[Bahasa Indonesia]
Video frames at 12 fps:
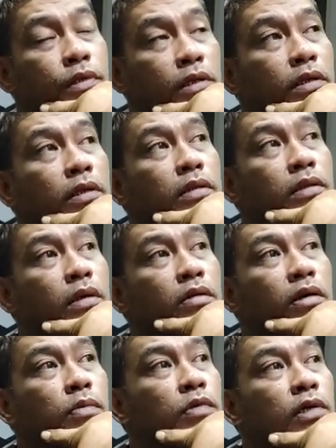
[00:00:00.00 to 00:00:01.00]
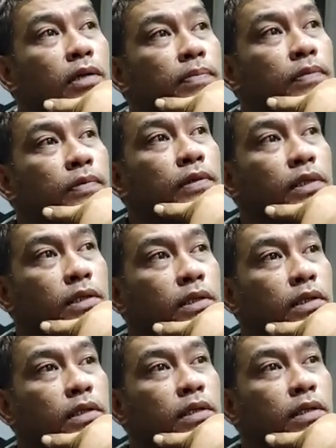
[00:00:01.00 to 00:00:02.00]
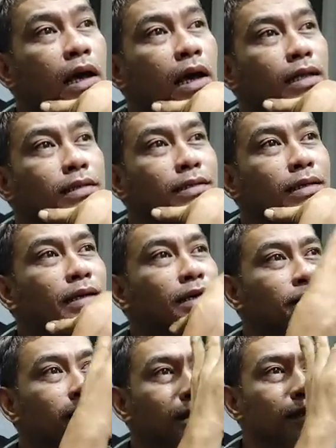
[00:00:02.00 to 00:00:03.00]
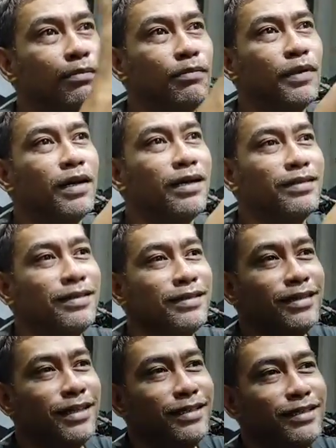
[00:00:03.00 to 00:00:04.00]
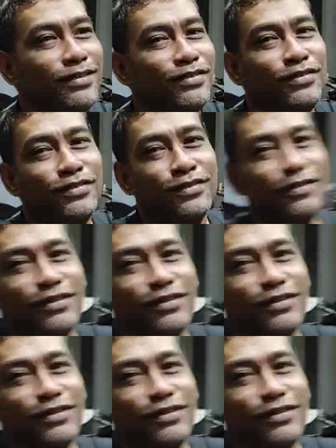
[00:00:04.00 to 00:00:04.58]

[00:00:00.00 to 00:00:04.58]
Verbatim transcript: ya kalau kamu nggak pusing anteng aja lempeng aja ya itu